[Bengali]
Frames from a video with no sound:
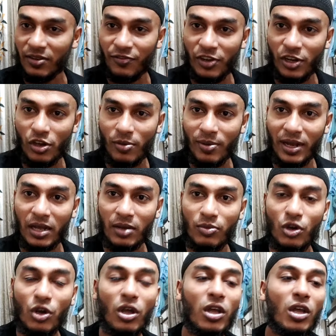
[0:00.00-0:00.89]
একটা ভিডিও
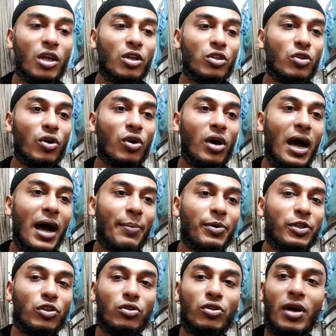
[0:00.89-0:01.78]
বানাবো তো
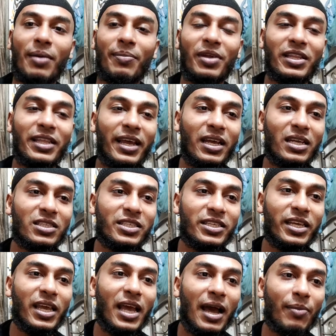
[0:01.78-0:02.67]
আপাতত আমরা
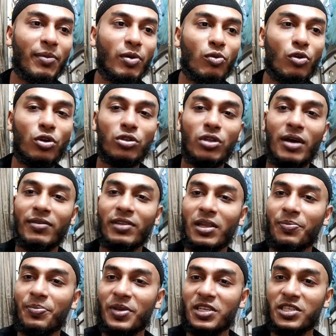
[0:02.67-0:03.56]
দেখাচ্ছি আমরা মূলত
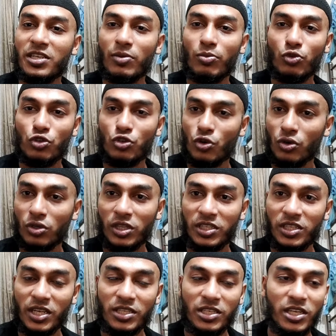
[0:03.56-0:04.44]
আমাদের পেজটা বুস্ট
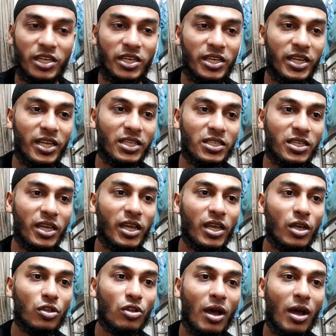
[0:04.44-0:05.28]
করতে যাচ্ছি ঠিক আছে